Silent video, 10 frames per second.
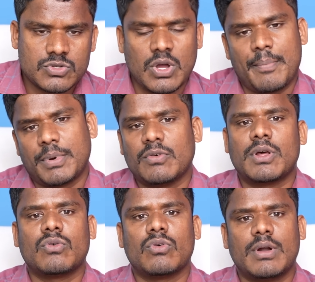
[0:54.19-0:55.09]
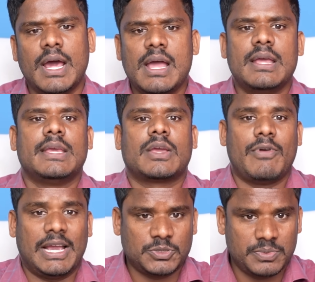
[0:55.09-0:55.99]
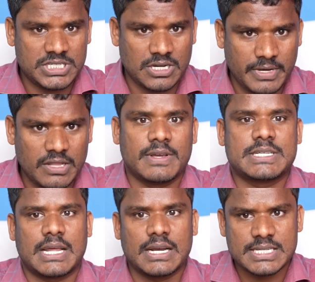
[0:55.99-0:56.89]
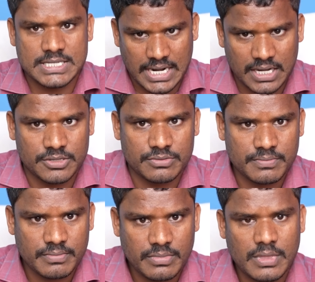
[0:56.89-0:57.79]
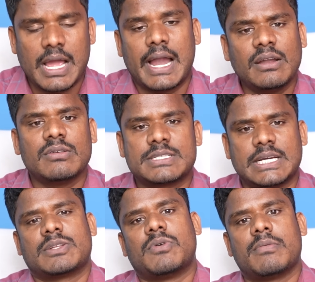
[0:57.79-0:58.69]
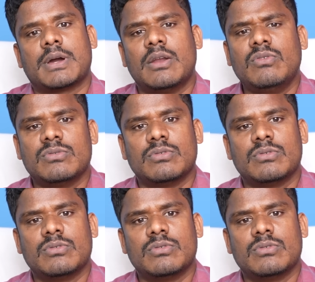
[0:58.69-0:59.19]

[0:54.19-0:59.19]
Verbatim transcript: సో అప్పటి వరకు కూడా ఈ క్వాష్ పిటిషన్ మీద విచారణ జరగదు అండ్ చంద్రబాబు గారు